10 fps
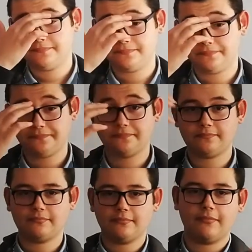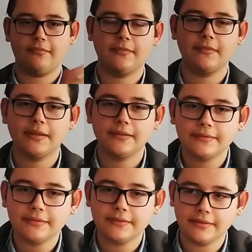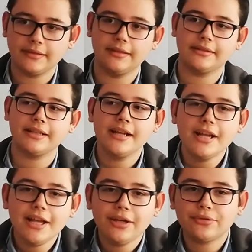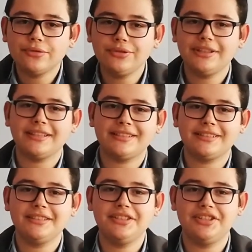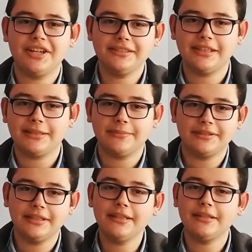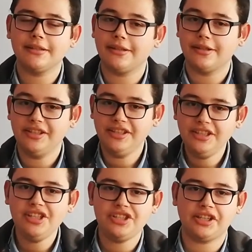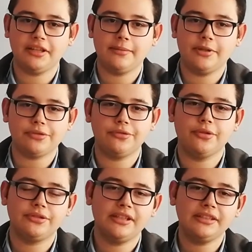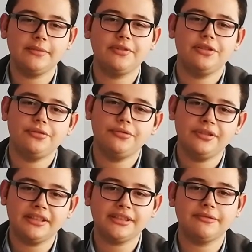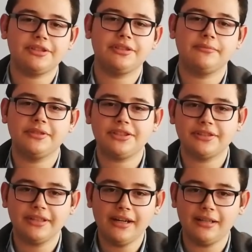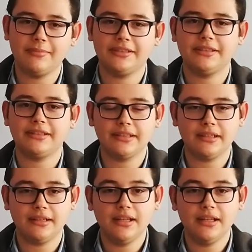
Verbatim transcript: ne durumdaydı? Hele hele ortalarında. Evet. Rusya aslında Cihan Harbi'nde e, iyi şekilde başlıyor. Özellikle Birinci Dünya Savaşı'nın başında Almanlara